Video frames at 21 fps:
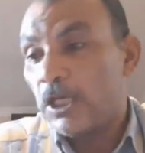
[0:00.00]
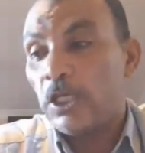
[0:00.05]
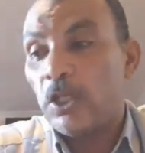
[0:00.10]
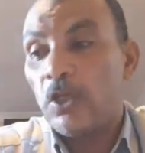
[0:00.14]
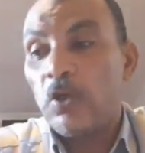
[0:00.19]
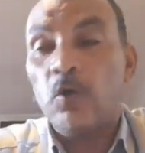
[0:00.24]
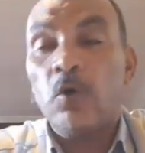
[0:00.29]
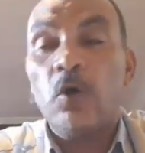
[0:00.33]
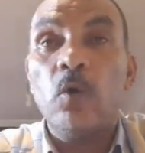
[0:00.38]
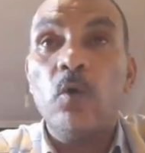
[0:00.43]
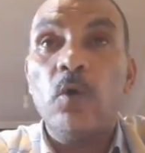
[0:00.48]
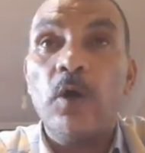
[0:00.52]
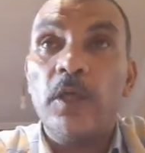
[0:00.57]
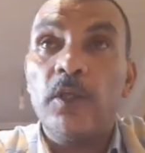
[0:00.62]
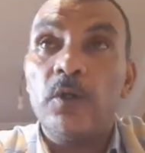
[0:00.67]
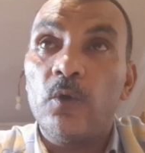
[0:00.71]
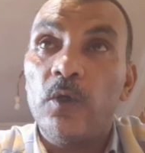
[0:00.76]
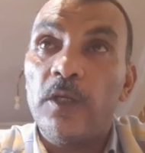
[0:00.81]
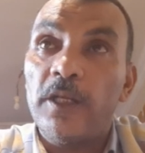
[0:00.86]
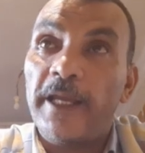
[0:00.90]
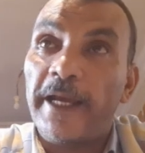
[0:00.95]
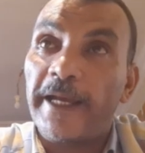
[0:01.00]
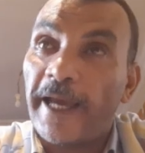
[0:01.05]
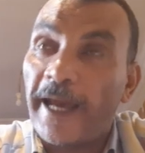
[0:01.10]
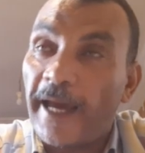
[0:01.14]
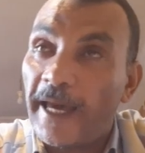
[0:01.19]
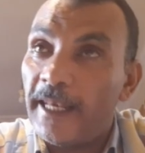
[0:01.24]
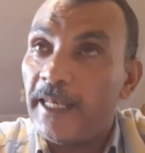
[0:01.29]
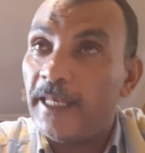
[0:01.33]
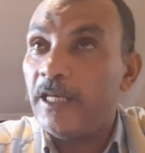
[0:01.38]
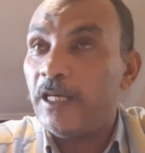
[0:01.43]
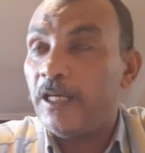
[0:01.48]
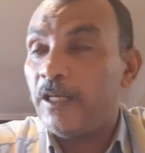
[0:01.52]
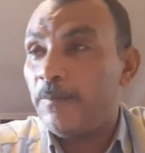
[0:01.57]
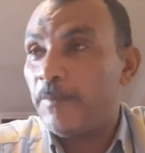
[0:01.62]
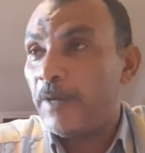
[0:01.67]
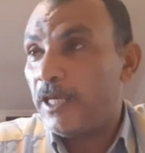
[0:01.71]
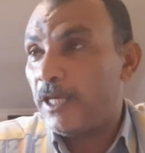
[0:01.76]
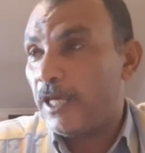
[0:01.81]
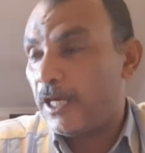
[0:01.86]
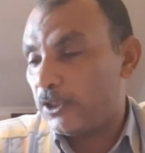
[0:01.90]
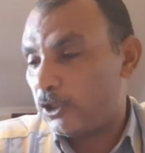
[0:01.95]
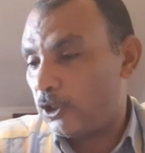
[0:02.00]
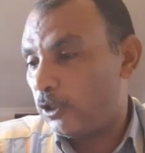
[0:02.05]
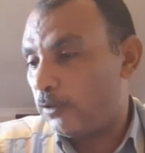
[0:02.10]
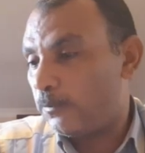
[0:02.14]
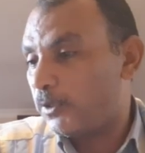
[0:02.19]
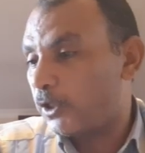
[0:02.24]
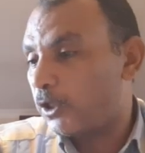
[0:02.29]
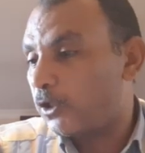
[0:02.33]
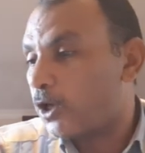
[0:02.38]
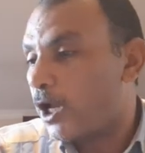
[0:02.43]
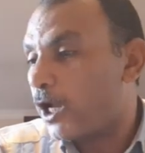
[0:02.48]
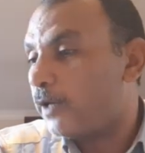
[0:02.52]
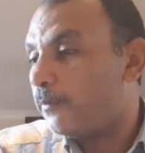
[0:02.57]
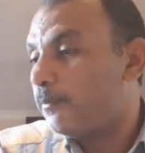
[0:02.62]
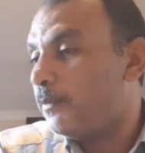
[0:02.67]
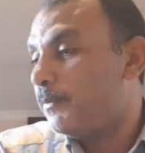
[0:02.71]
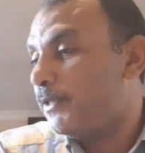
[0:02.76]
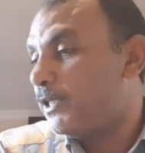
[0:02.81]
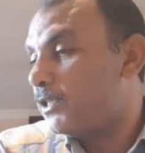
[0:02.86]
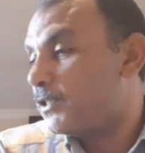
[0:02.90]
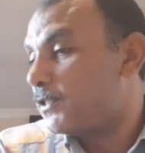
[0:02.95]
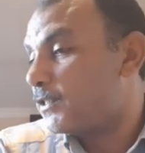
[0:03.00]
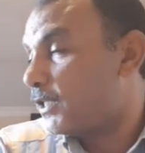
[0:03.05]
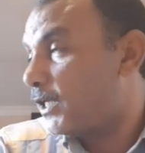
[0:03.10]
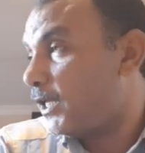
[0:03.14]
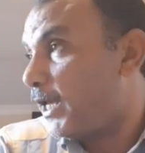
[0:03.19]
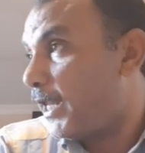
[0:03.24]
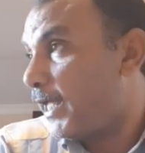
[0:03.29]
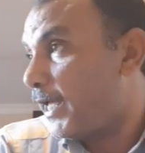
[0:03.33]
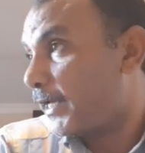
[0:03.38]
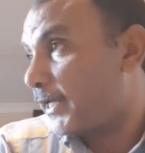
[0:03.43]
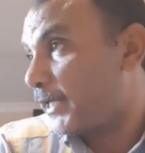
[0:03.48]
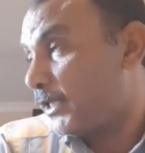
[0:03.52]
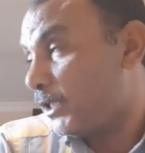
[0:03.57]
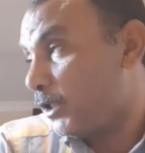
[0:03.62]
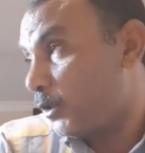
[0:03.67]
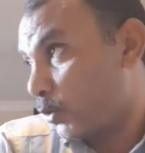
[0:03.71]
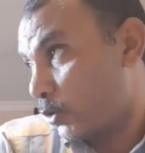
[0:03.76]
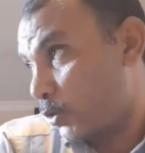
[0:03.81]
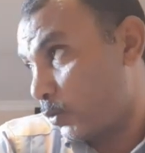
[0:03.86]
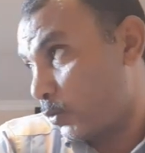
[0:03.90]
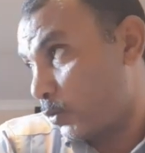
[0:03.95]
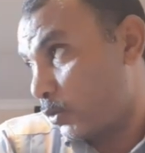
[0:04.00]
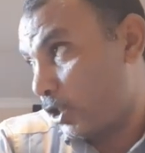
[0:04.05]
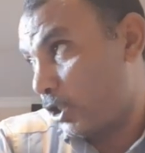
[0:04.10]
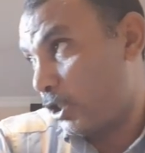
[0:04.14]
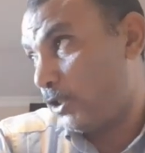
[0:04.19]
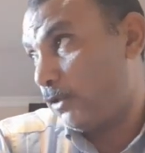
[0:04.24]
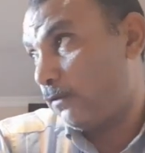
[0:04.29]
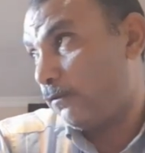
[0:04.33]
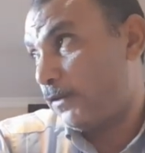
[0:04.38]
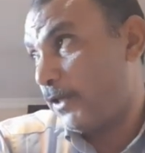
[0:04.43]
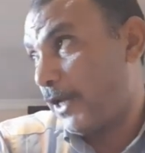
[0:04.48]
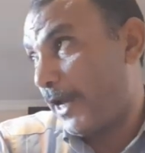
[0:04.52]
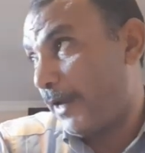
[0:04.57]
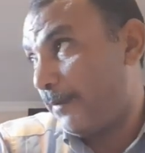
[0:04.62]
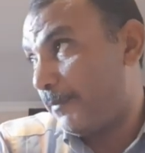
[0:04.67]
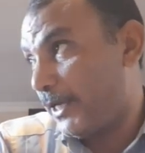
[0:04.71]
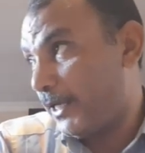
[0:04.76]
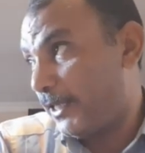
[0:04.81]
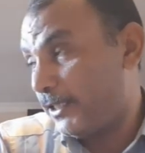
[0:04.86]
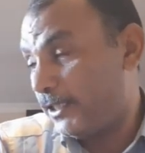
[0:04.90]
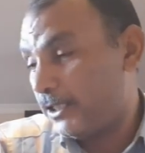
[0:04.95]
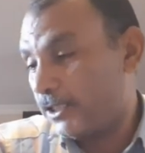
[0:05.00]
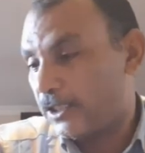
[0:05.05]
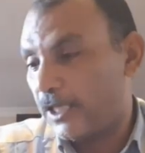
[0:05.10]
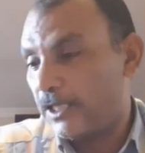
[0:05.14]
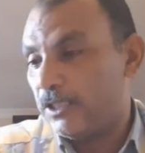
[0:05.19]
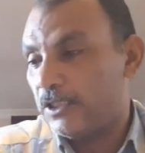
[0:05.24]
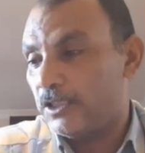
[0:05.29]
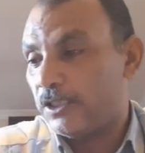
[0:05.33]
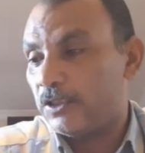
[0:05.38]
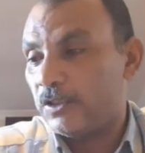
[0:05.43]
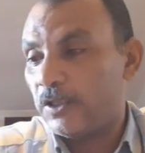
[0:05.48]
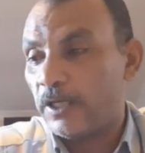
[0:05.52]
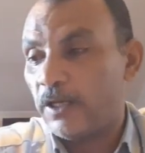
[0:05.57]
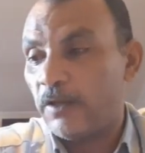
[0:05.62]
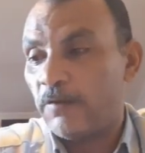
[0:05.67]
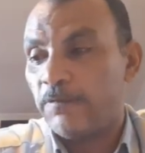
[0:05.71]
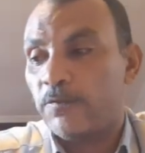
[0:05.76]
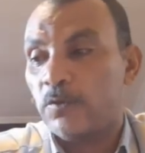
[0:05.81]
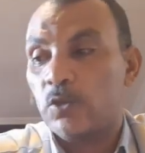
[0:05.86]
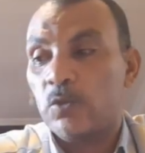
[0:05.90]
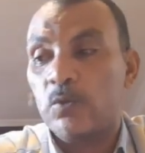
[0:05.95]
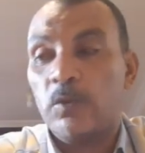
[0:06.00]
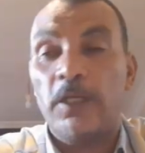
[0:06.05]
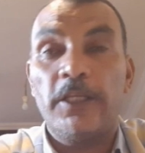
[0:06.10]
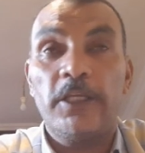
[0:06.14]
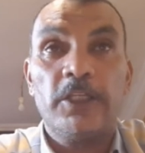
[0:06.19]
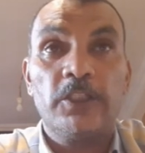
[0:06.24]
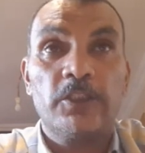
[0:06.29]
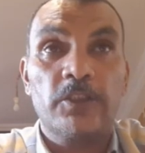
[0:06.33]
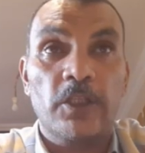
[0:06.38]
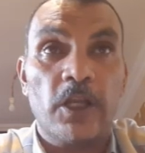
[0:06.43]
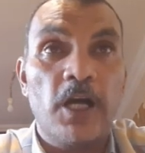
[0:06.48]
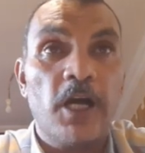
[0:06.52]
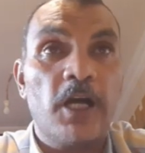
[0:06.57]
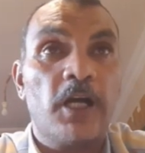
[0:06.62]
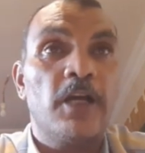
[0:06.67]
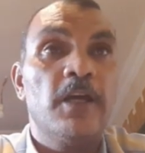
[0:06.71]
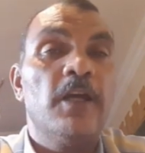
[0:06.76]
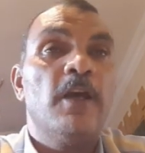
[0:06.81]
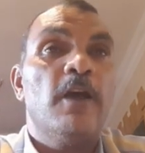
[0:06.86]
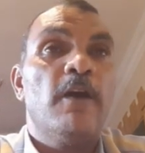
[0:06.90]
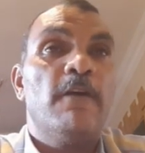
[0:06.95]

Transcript: اللي هو يقول لك علل لما يأتي بالرغم من استهلاك الأكسجين في عمليتي التنفس والاحتراق